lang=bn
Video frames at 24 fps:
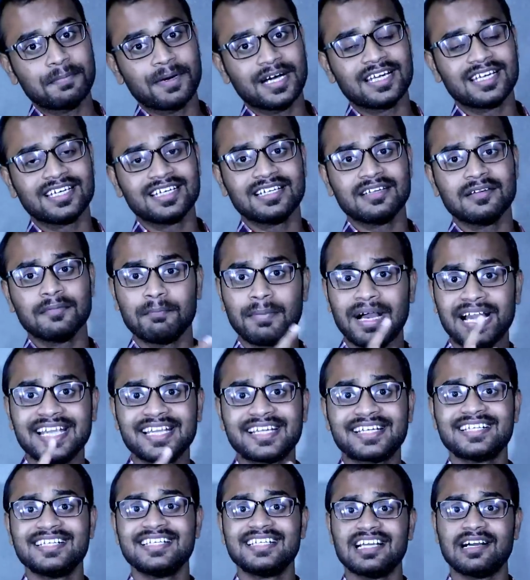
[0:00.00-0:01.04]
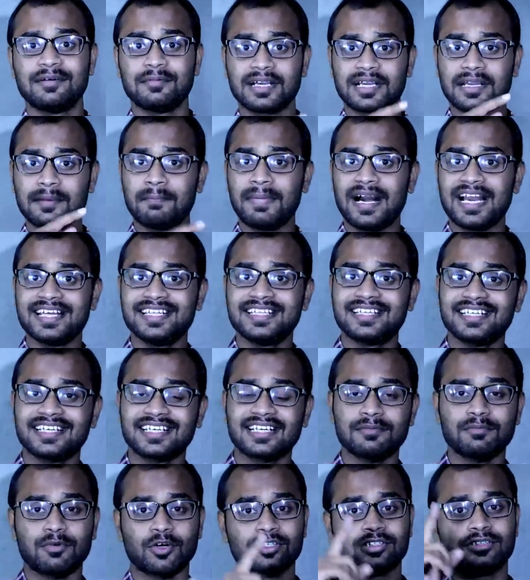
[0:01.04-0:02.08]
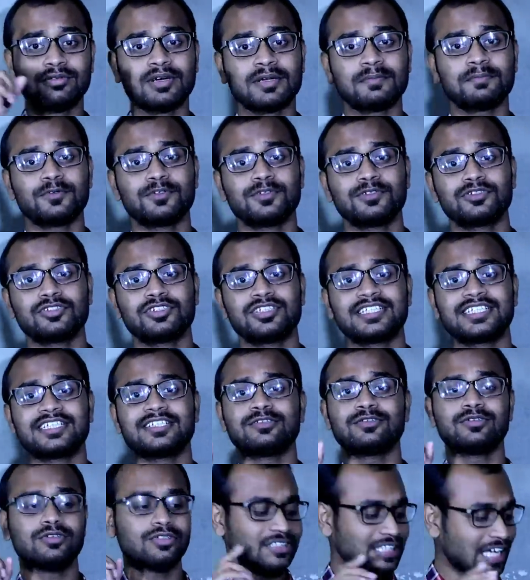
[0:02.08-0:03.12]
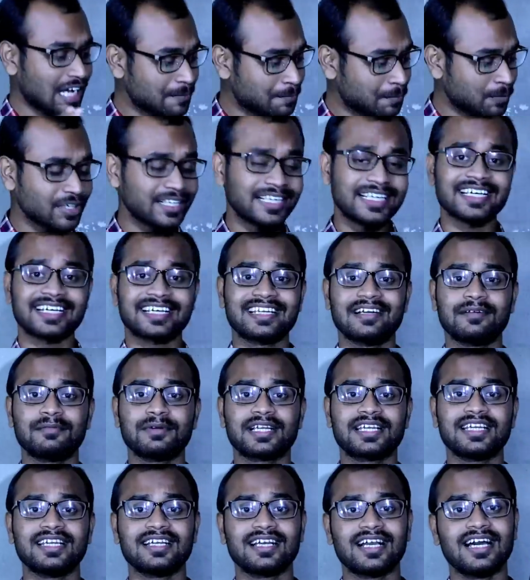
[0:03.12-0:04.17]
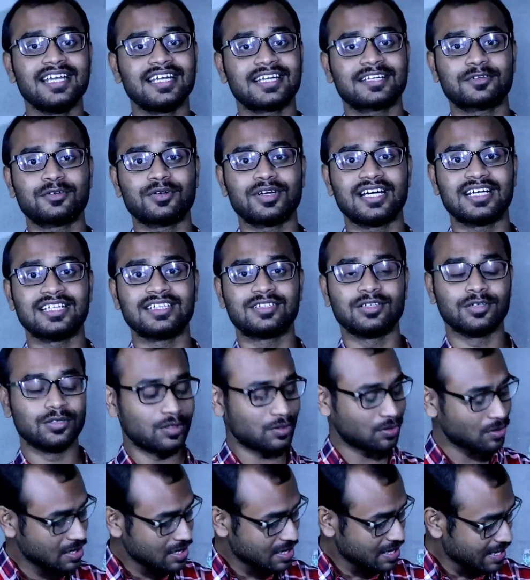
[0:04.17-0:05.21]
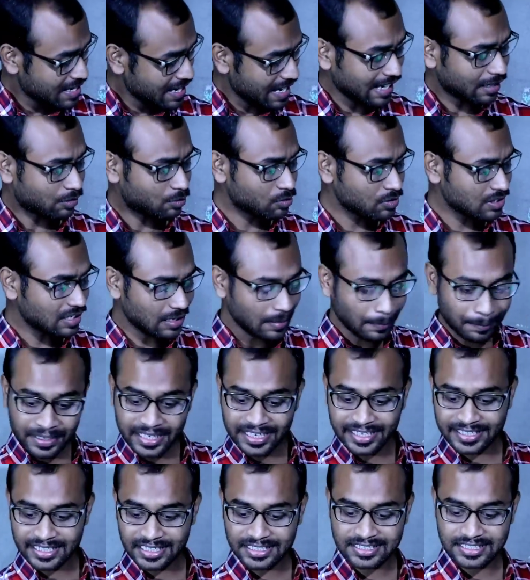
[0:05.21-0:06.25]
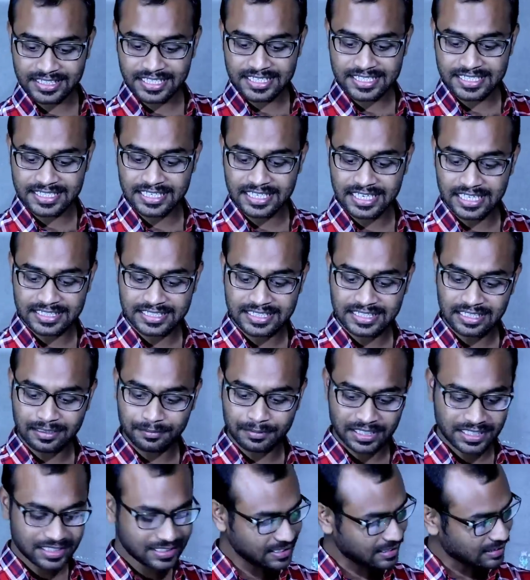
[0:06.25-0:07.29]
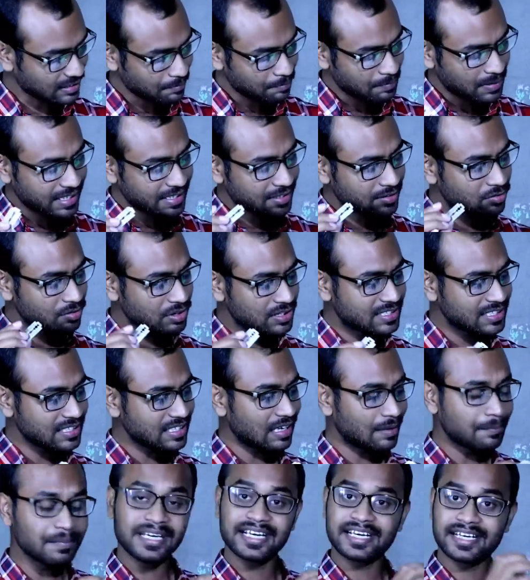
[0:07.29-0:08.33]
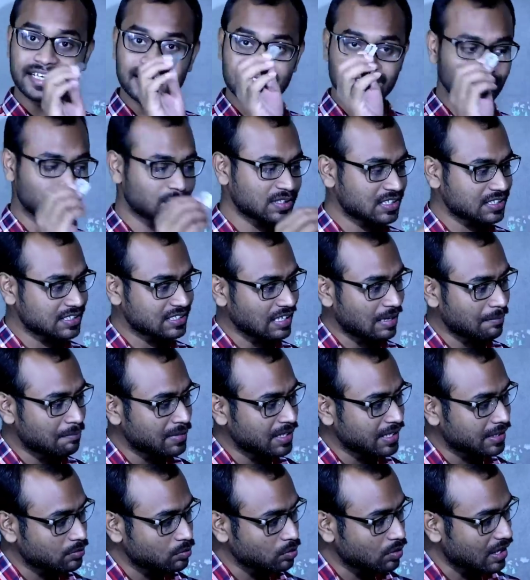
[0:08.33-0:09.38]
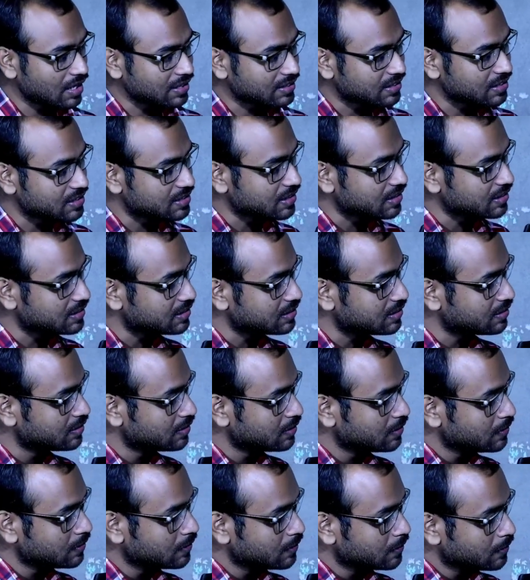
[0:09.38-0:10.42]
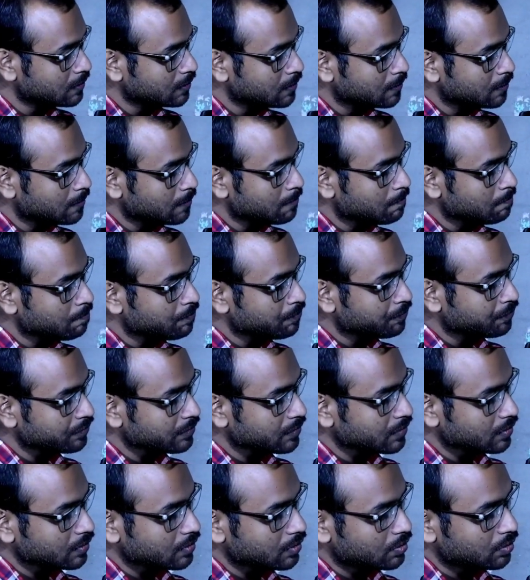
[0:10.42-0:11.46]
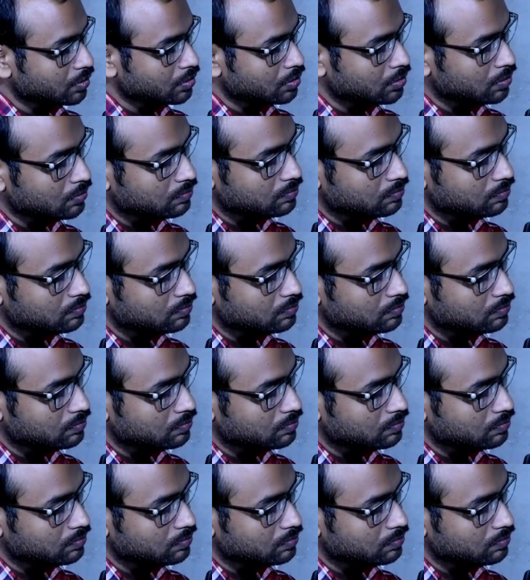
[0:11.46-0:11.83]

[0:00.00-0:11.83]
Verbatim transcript: পারলে বাইক নিয়ে আমাকে বাড়ি থেকে বর্ধমান পর্যন্ত যেতে হলো তারপর এটাকে আমাকে কালেক্ট করে আনতে হলো এখন আমি এটা যেটা সিল আছে আমার কাছে একটা ব্লেড রয়েছে আমি এটাকে তোমাদের সামনে একটু কাটতে চাইছি তো